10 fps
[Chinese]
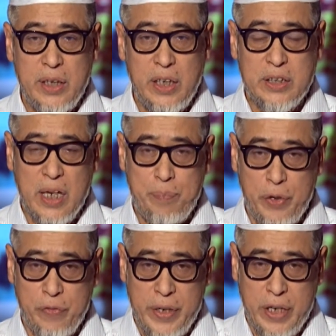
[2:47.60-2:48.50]
第三
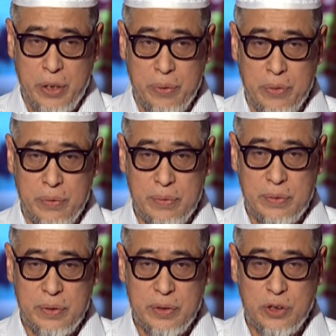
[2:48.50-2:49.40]
部分内容，
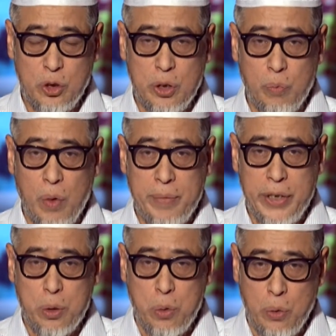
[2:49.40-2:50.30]
就是我们
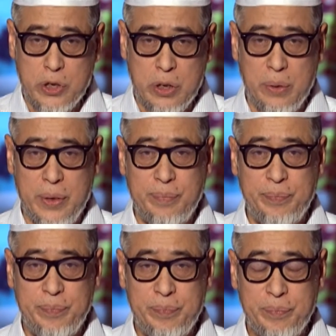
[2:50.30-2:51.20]
的控制论。
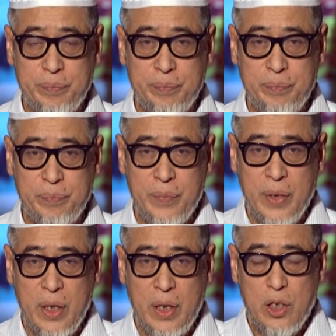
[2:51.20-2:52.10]

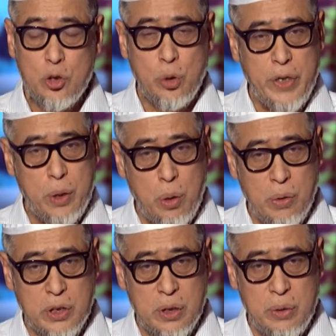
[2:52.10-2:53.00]
所谓
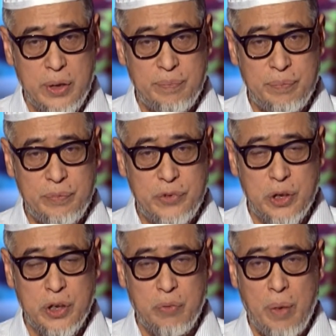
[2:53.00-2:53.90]
控制论，
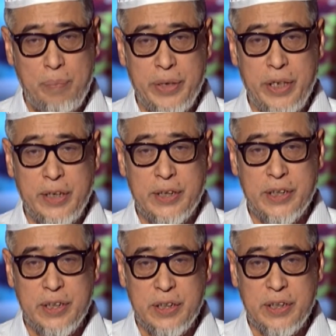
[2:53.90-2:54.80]
就是我们的
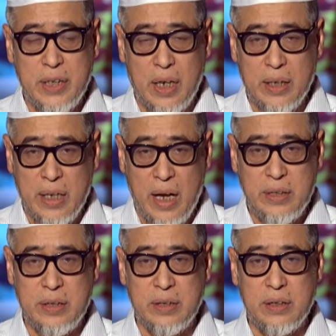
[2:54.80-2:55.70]
思想
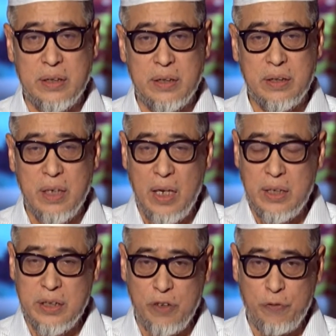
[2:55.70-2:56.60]
言行
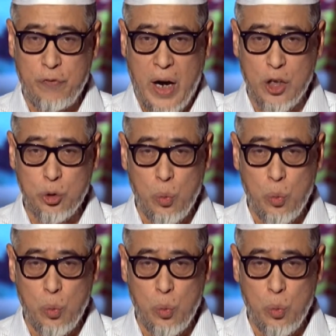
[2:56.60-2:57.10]
言行法